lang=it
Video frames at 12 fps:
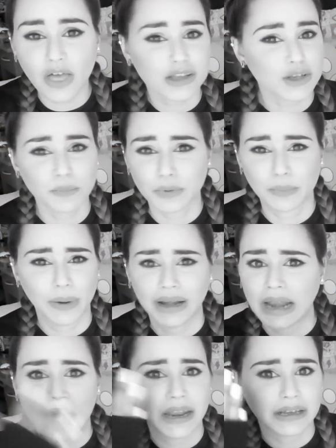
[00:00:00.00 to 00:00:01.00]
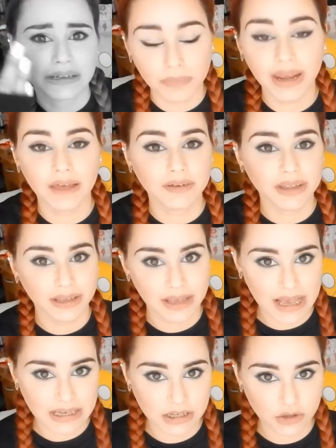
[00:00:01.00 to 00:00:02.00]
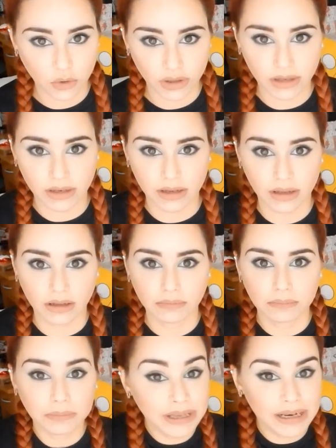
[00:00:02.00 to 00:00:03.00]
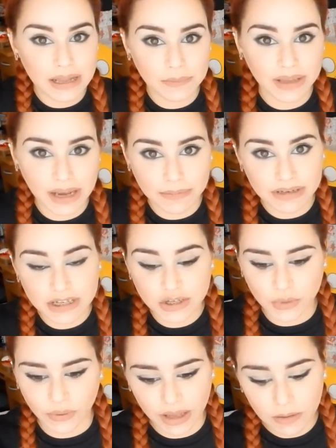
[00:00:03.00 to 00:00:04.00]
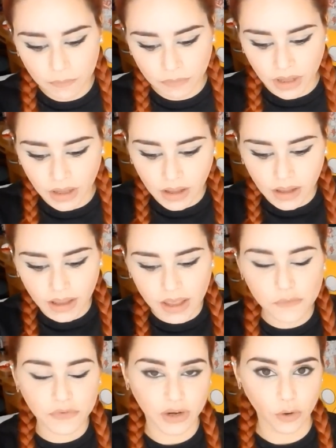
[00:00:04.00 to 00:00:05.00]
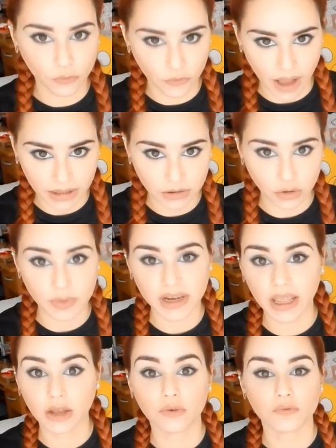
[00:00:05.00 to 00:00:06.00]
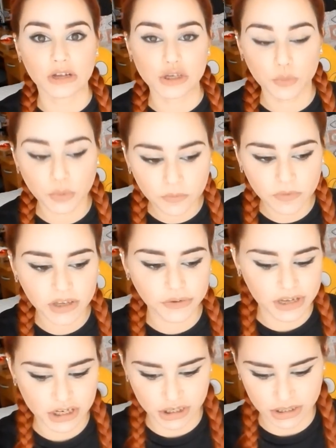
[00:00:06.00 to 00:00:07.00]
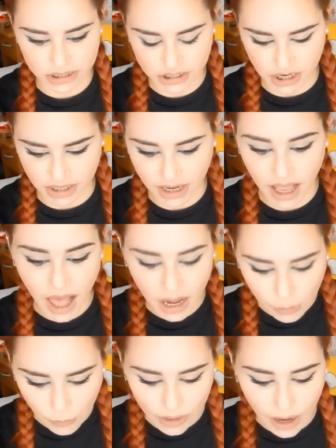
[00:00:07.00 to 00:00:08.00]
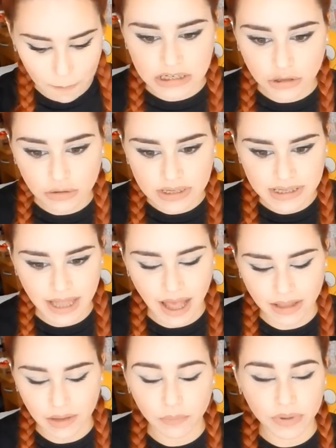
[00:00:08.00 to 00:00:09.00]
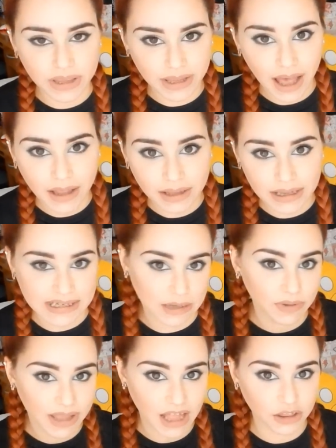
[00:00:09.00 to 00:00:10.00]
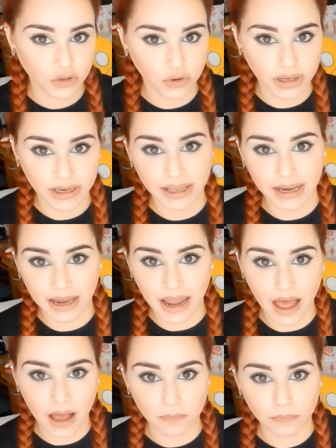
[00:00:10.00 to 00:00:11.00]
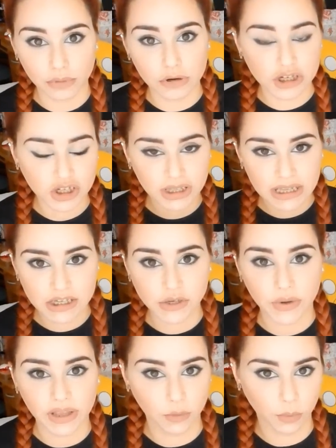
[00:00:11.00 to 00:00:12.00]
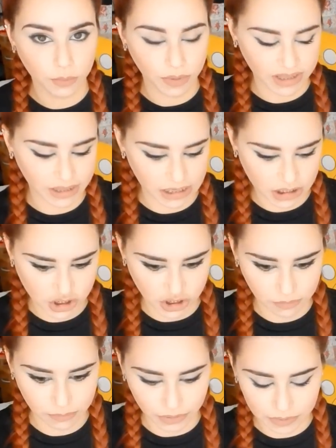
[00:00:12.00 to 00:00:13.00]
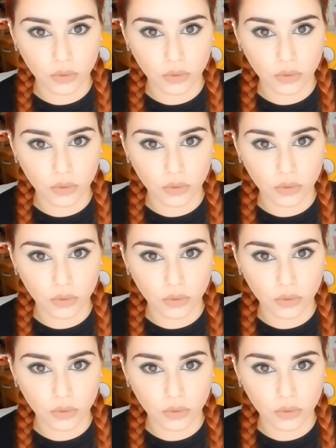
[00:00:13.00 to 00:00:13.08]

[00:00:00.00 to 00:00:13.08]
non so più parlare me l'avete chiesto in mille mille persone che fine ho fatto, perché non faccio più video, eccetera, eccetera. Allora, sono stata impegnata insieme ad Anthony nella progettazione di cui parte la ship,